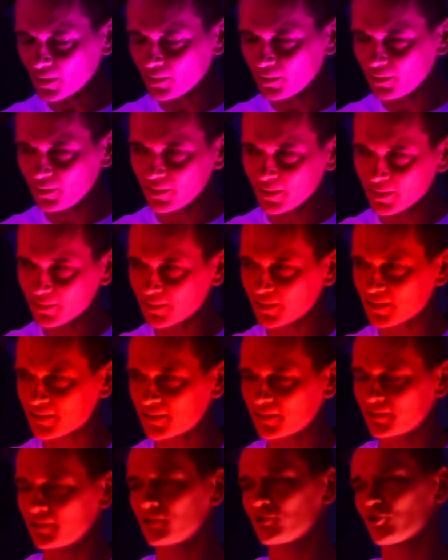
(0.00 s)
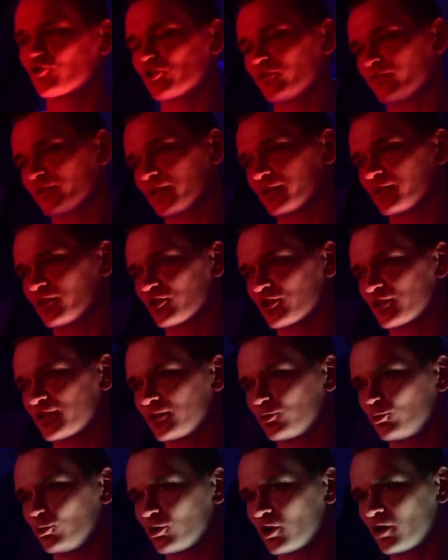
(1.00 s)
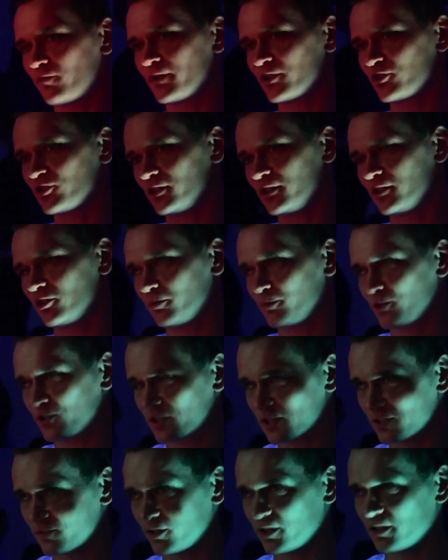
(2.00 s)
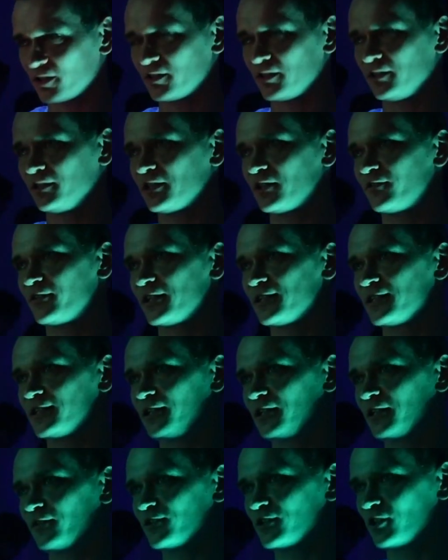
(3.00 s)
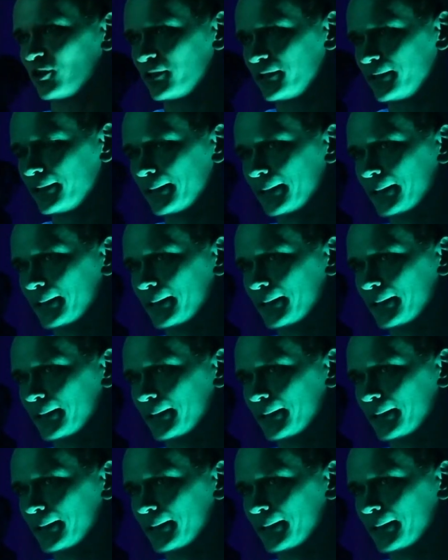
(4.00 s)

i ja teraz na tych soczewkach też chcę drukować i robić te swoje interferencyjne wzory